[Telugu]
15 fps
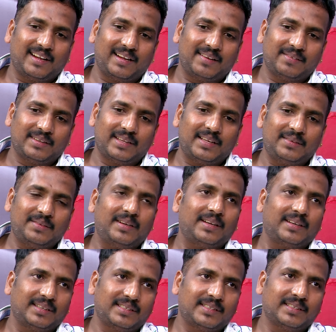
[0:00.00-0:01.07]
ఆ విధానం
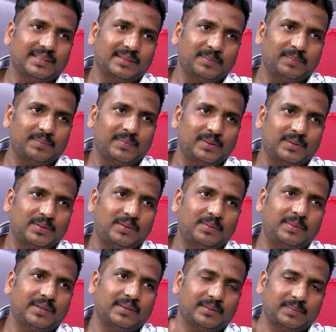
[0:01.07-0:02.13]
నాకు నచ్చింది సో
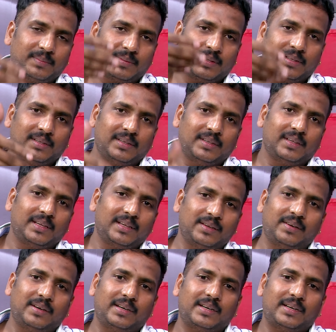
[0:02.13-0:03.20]
మనం
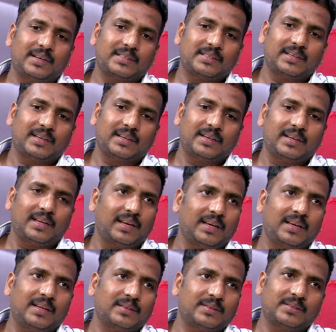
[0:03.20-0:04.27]
హీరో ఇంట్రడక్షన్ కానీ
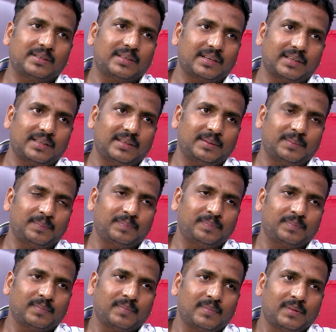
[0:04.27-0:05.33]
ఇలాగే అనుకుంటారు కదా
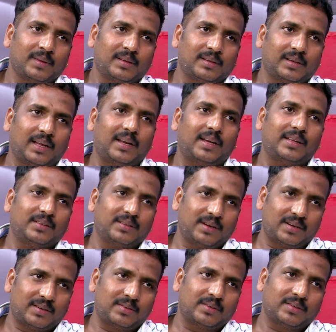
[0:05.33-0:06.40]
అలా ఎందుకు
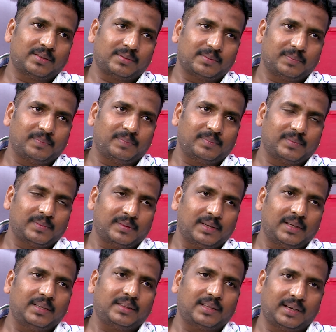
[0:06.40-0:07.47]
కాకూడదు
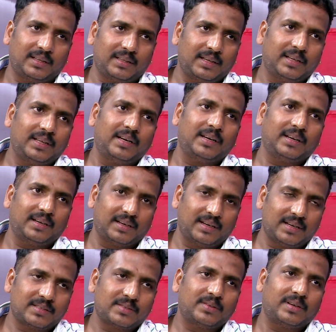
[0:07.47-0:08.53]
అని తన దగ్గర నేను
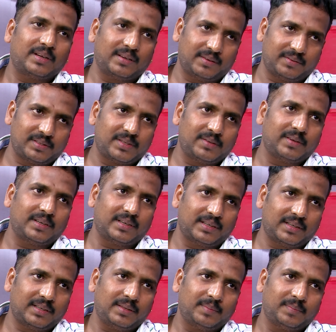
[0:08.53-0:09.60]
నేర్చుకున్న విషయం
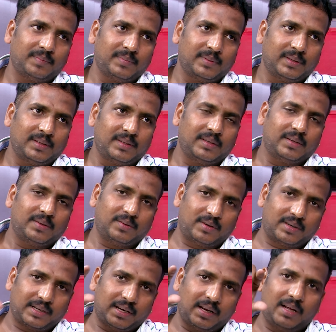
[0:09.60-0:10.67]
ఏంటంటే
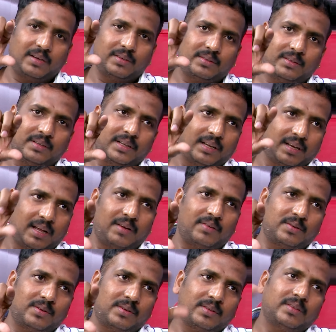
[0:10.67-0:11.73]
ఒకటి ఇలా అనుకుంటే ఇలా
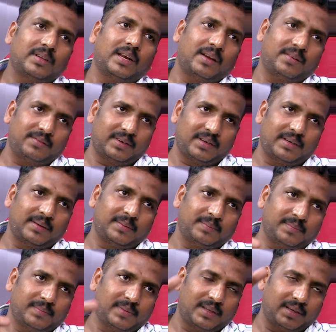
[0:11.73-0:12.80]
అవ్వకూడదు ఇలా అవ్వాలి
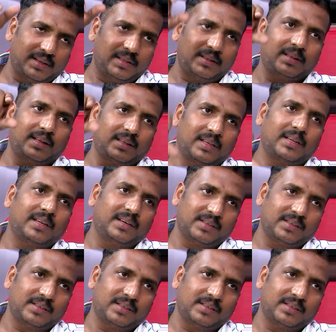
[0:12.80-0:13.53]
అనేది తన దగ్గర